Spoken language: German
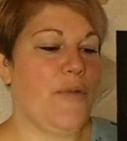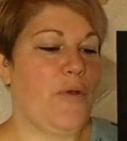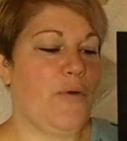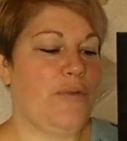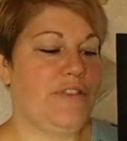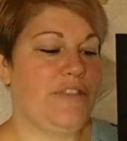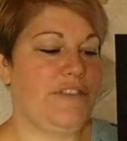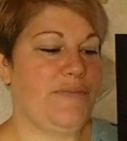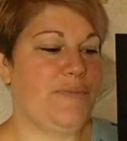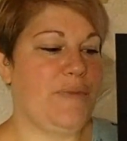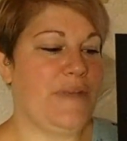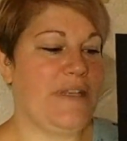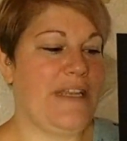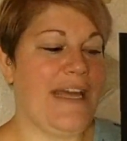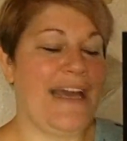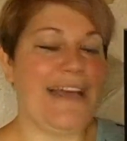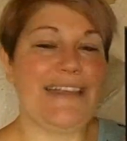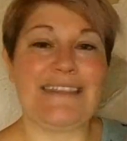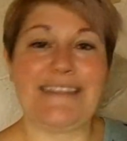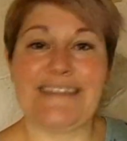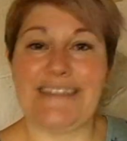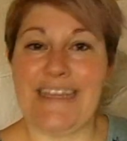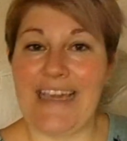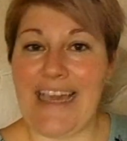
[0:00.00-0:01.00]
Und ich bin
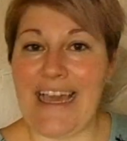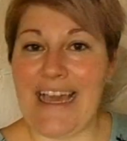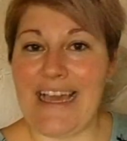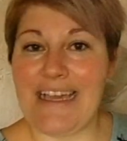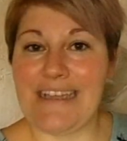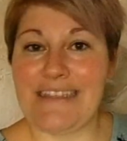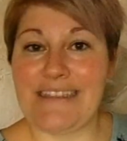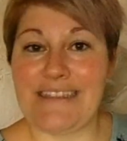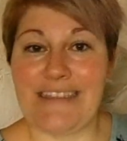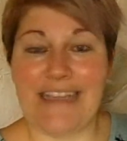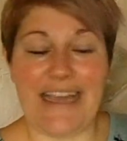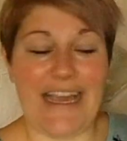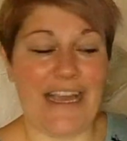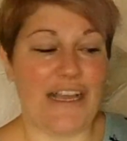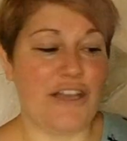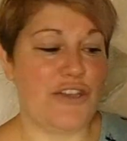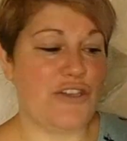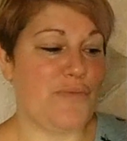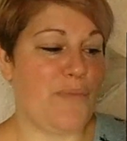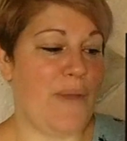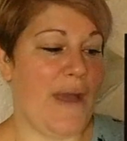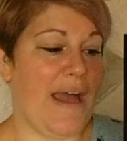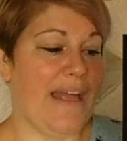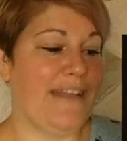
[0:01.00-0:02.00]
da sehr, sehr
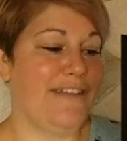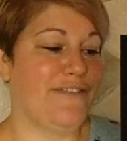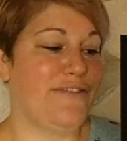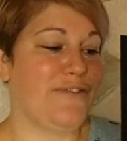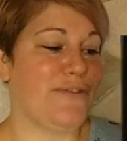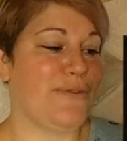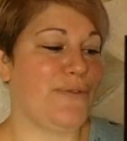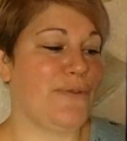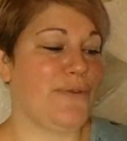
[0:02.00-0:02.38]
gespannt.